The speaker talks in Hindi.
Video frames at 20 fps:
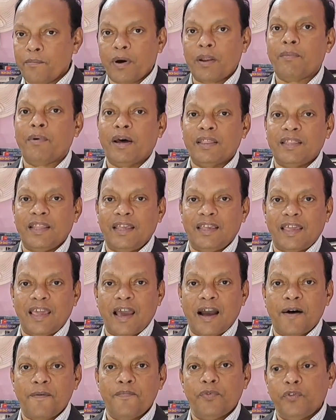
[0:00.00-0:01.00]
बर्बाद नहीं
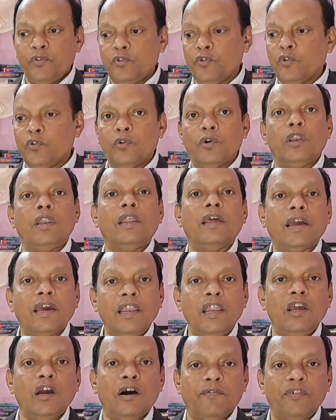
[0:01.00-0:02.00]
किया जो
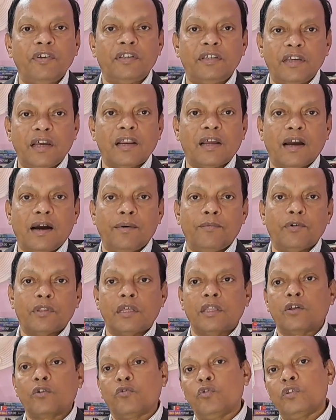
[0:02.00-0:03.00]
लीगली ऑफिशियल काम
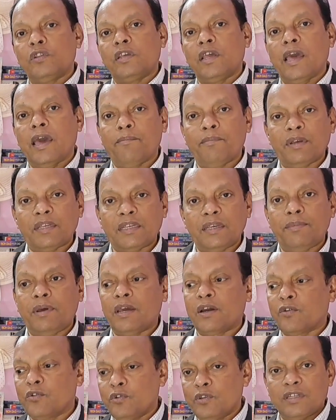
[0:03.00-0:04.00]
होता था खुद गया एमएससी
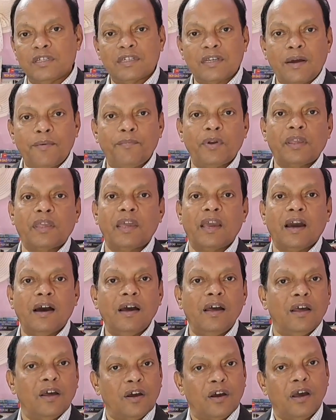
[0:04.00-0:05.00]
में खुद स्टाम्पिंग किया
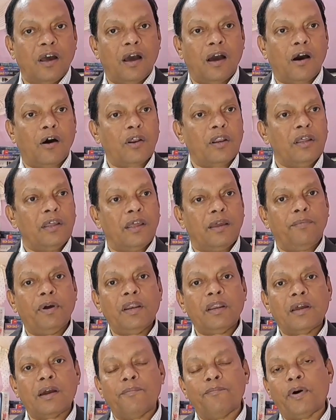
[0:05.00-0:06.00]
और
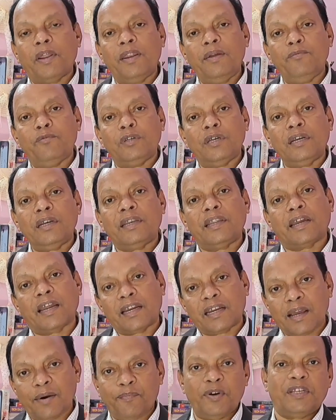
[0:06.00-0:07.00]
इवन कंपनी मुझे
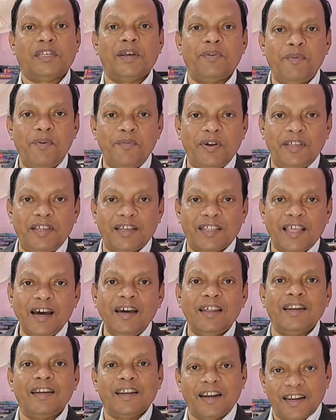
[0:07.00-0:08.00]
टिकट का पैसा भी भेजा
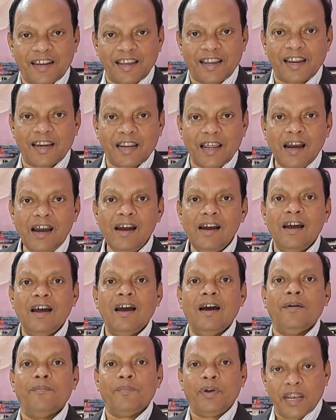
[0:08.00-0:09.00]
था रिटर्न टिकट का
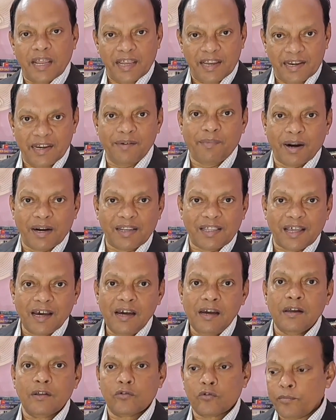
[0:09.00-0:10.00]
मेरा ये डिमांड था
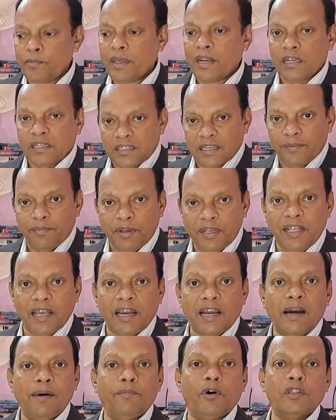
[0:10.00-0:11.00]
तो मेरा सीवी
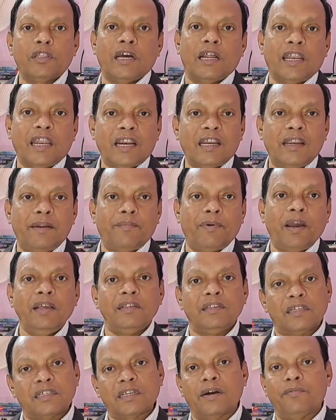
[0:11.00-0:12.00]
देखा बहुत अट्रैक्टिव
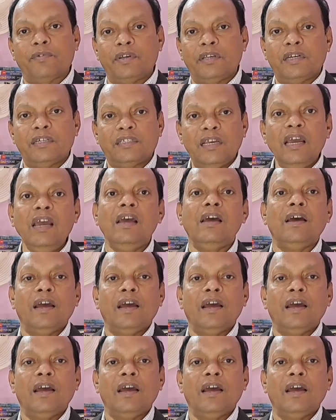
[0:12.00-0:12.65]
है जिसका वजह से